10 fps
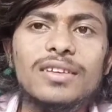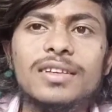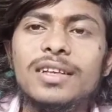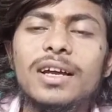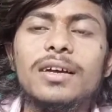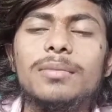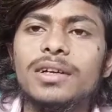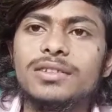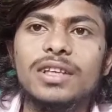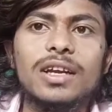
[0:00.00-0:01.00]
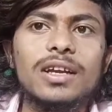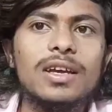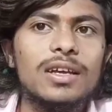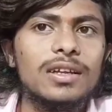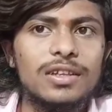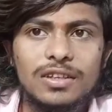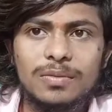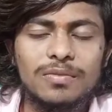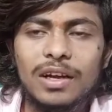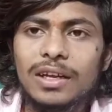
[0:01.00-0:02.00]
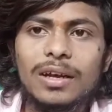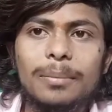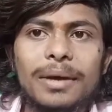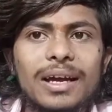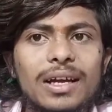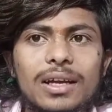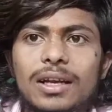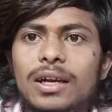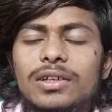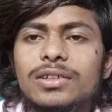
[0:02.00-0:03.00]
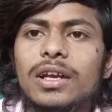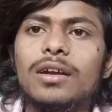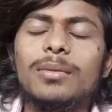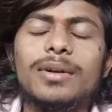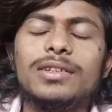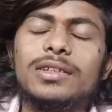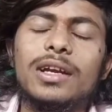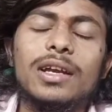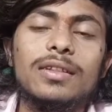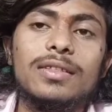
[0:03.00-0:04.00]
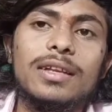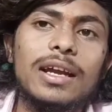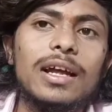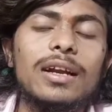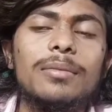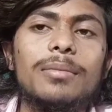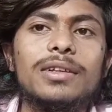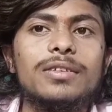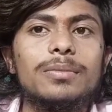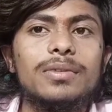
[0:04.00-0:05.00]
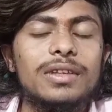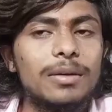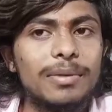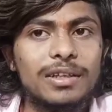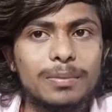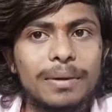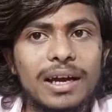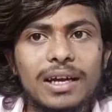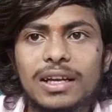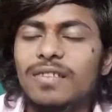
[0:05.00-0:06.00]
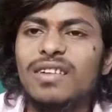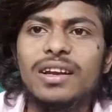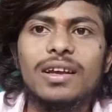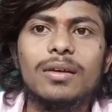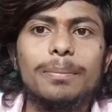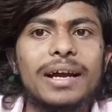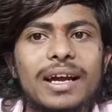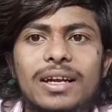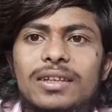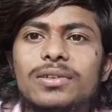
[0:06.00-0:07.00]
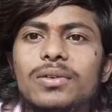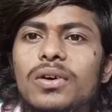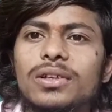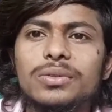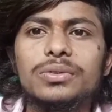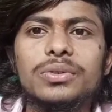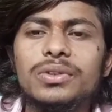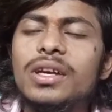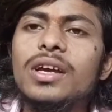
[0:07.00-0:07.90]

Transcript: సిక్స్ మనకు వచ్చేసరికి సిక్స్ వన్ ఇయర్ ప్యాక్ అన్నా లేక వచ్చేసరికి మనకు వచ్చేసరికి త్రీ హండ్రెడ్ మంత్స్ త్రీ మంత్స్ ప్యాక్ అన్నా వన్ ఇయర్ ప్యాక్ అన్నా తీసుకోవాల్సి ఉంటుంది